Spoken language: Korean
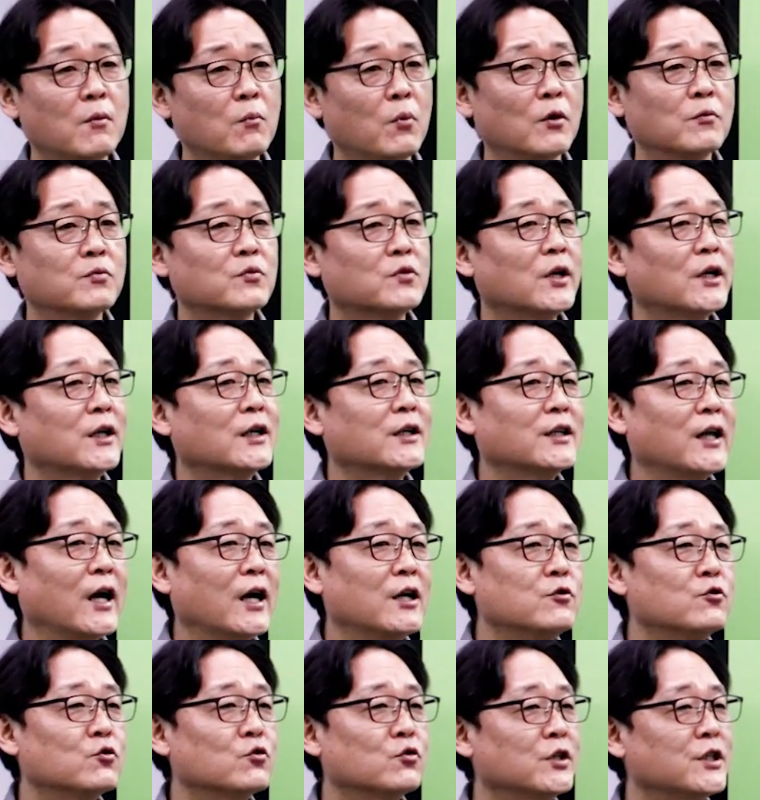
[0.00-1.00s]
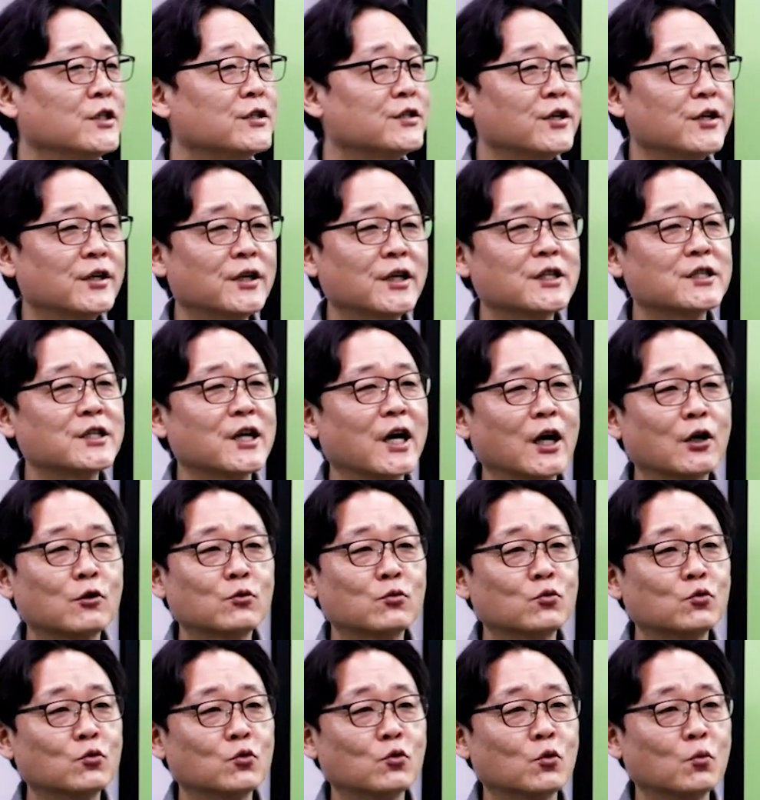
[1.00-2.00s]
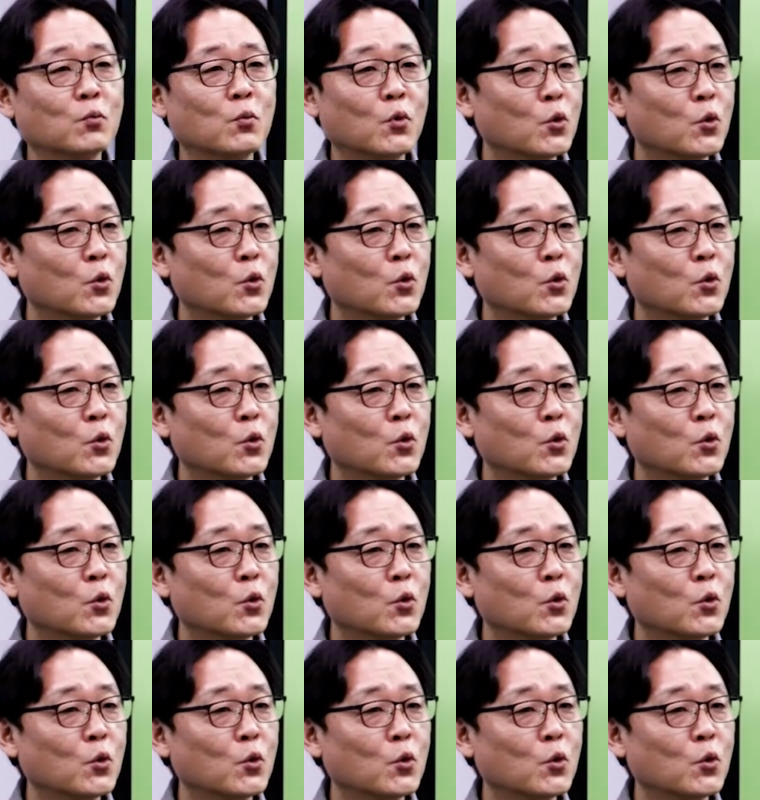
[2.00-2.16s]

법사위가 단순히 책의 작고